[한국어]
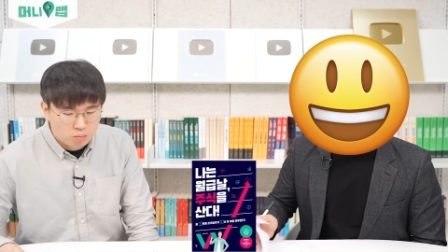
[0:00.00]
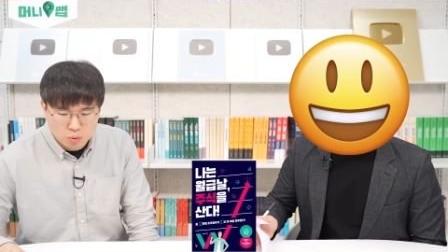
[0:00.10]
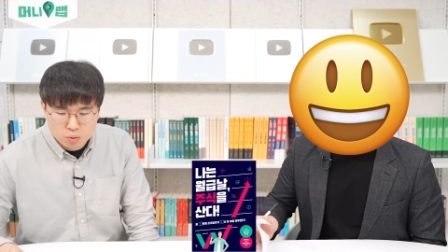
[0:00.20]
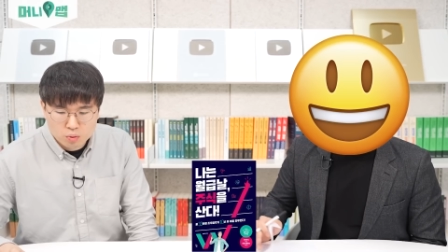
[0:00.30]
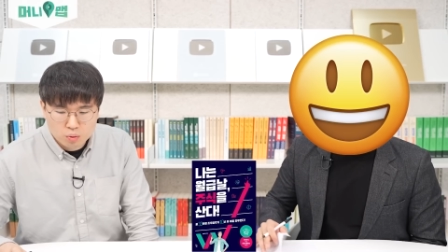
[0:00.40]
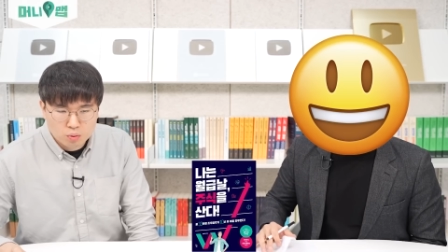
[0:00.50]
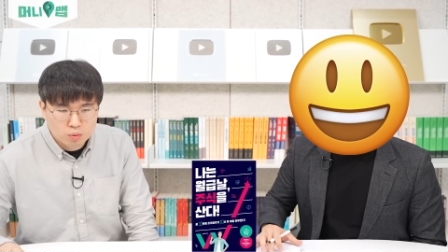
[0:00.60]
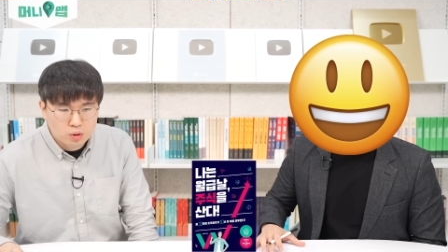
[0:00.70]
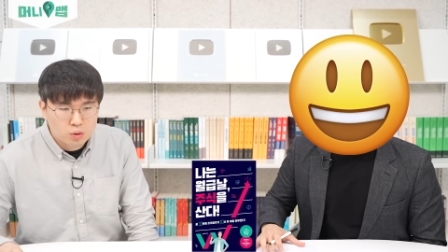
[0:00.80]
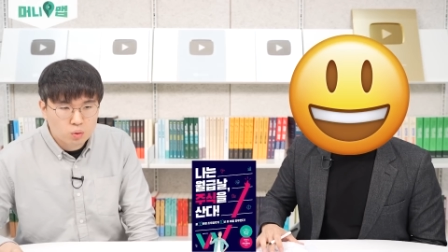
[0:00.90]
이 네.
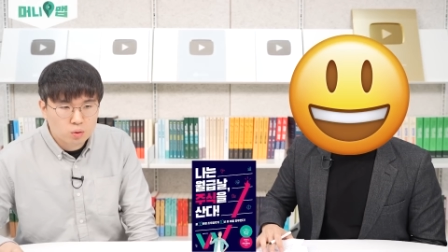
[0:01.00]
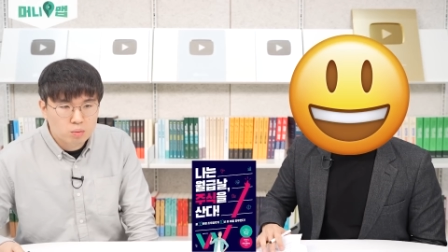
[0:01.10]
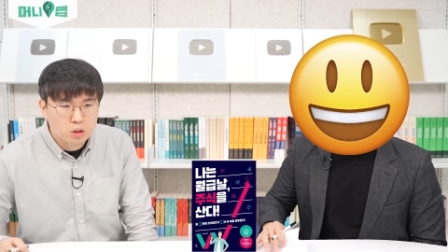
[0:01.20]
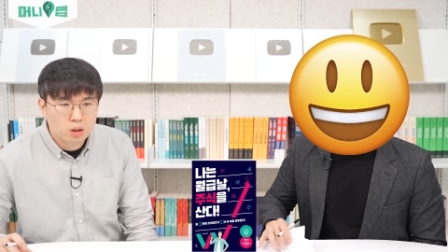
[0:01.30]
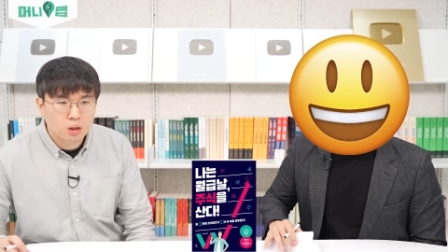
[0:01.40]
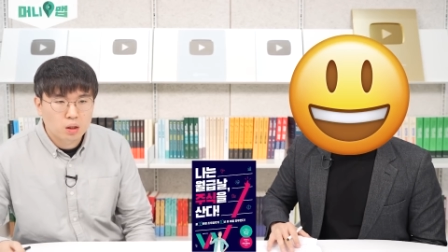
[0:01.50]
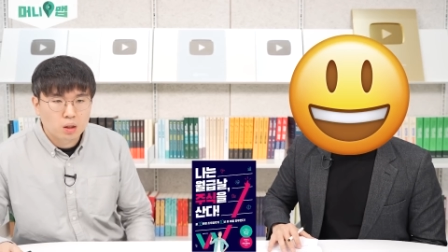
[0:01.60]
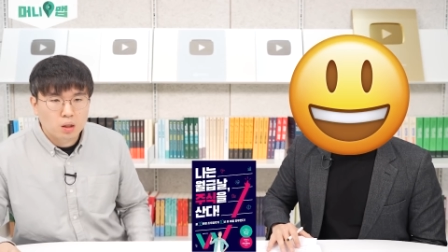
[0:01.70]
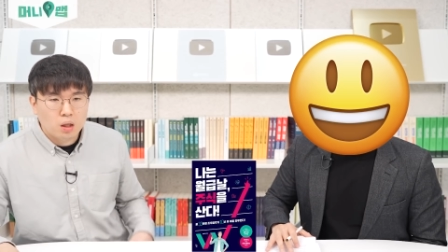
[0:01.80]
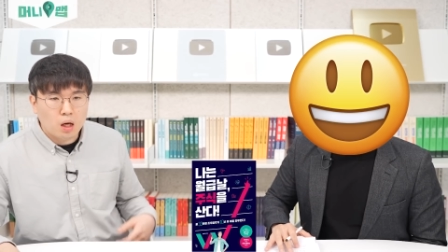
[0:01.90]
정도는 조금 이제
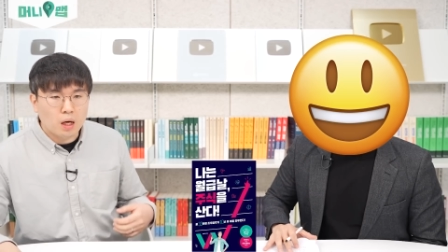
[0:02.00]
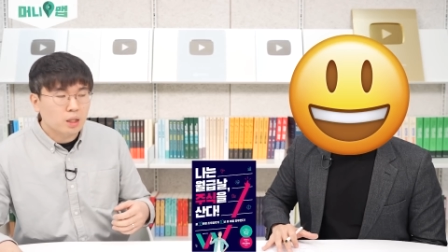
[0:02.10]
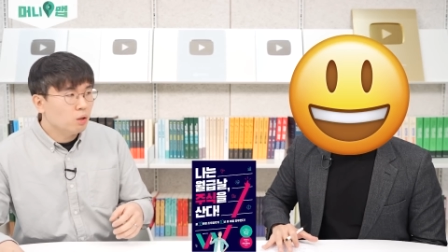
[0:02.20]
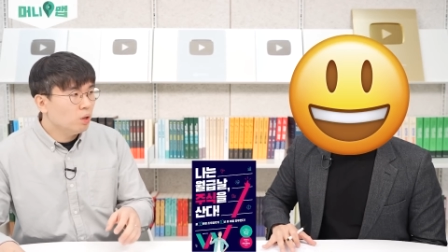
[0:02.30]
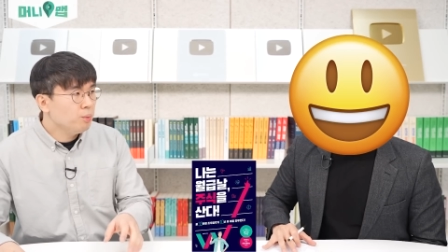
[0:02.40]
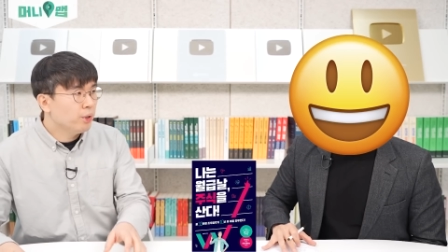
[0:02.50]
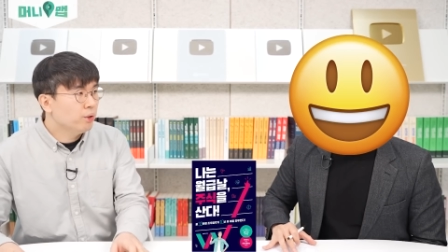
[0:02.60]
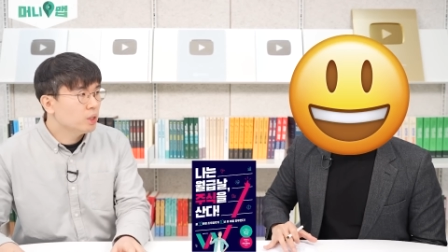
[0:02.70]
아끼고 하면 네, 네,